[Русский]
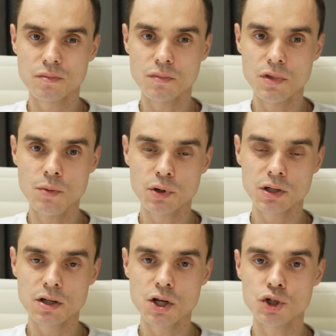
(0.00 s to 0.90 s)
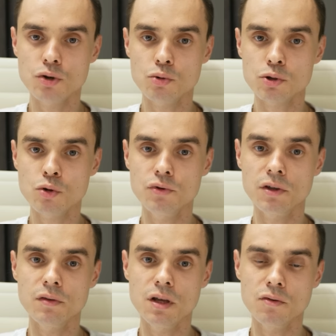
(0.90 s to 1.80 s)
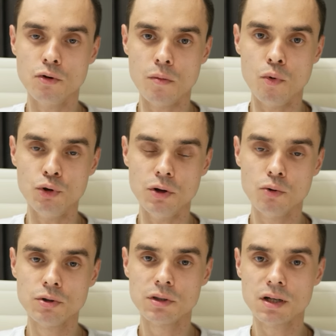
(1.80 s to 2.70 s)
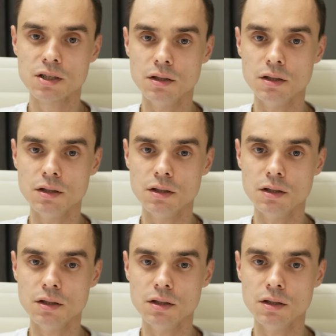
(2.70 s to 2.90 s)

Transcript: неподходящие условия для его работы. Он и так